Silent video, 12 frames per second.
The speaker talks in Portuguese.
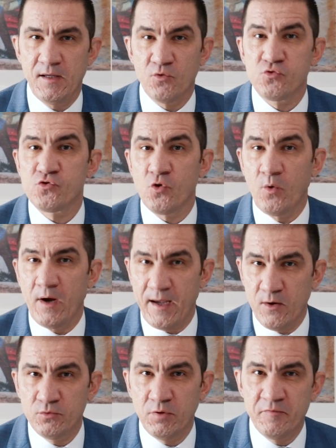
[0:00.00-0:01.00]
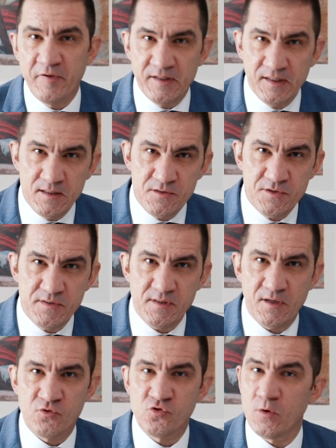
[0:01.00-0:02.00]
Eu sou Elton
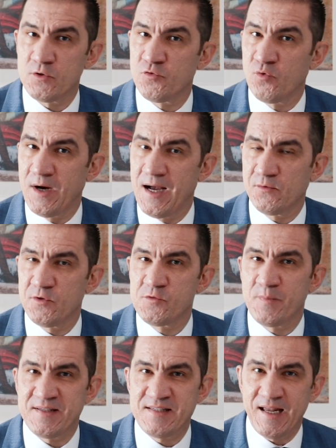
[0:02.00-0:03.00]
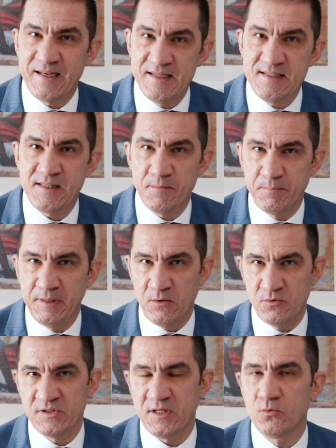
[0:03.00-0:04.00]
Fernandes, eu sou advogado especialista em
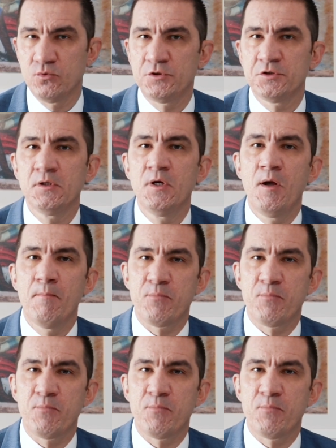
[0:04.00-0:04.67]
plano de saúde,